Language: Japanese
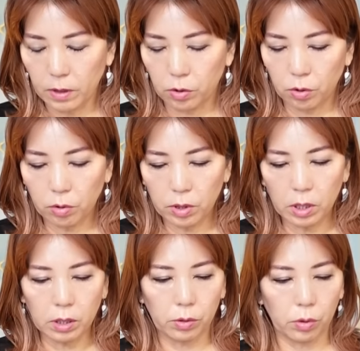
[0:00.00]
それをな
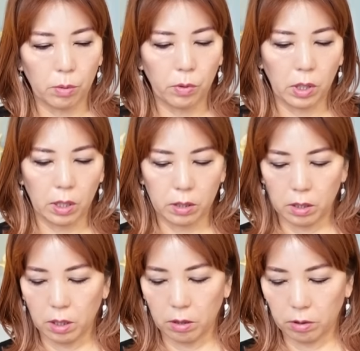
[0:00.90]
んかとても感じ
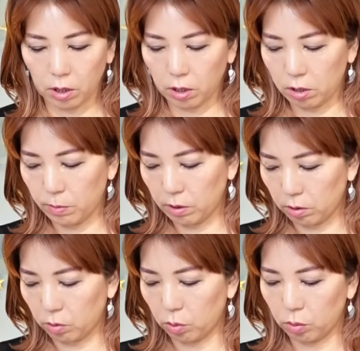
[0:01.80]
られる気がしま
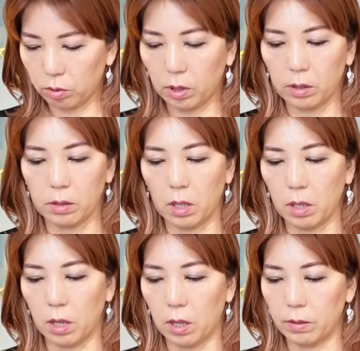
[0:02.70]
す、この9月前
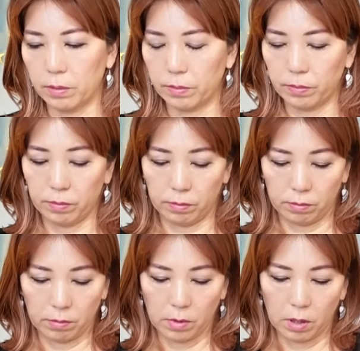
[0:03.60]
半
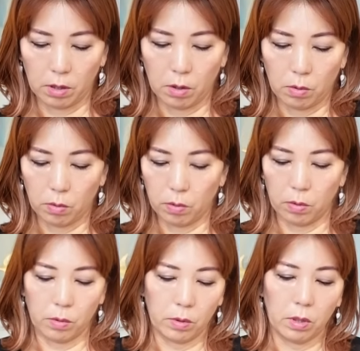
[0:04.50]
を。
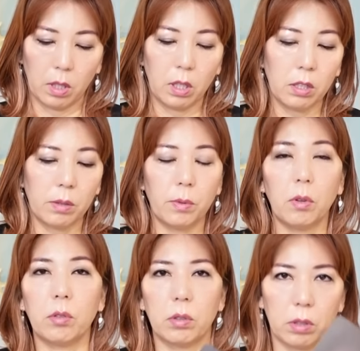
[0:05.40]

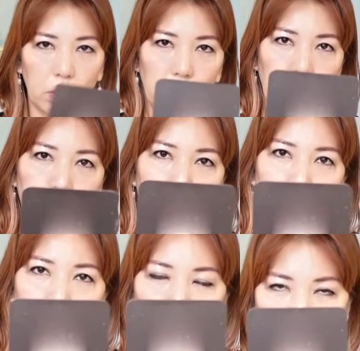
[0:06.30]
リリースブロックというこ
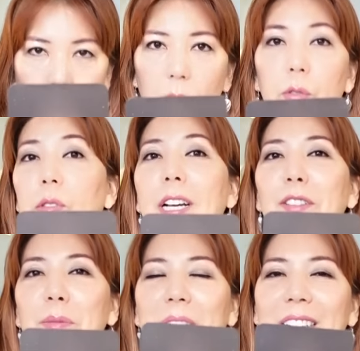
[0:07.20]
とで、この
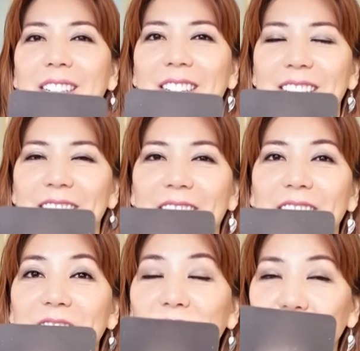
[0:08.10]
カードを見て何かしら
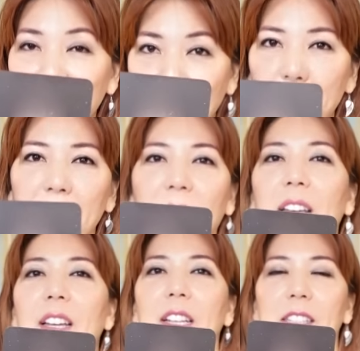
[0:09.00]
感じることがあればね、
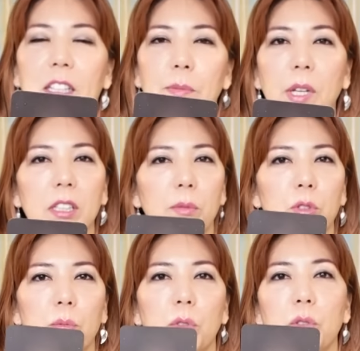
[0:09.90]
是非皆さんも
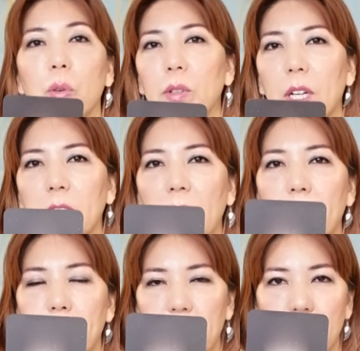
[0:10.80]
自分の直感
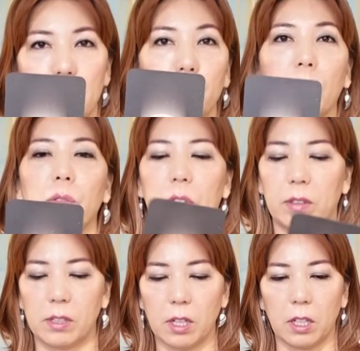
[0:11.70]
でメッセージ受け取ってく
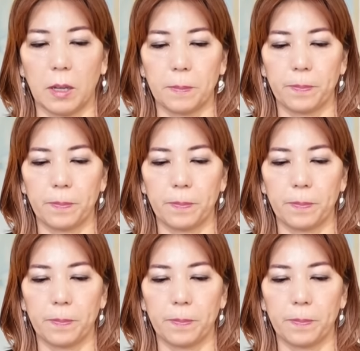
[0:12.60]
ださいね。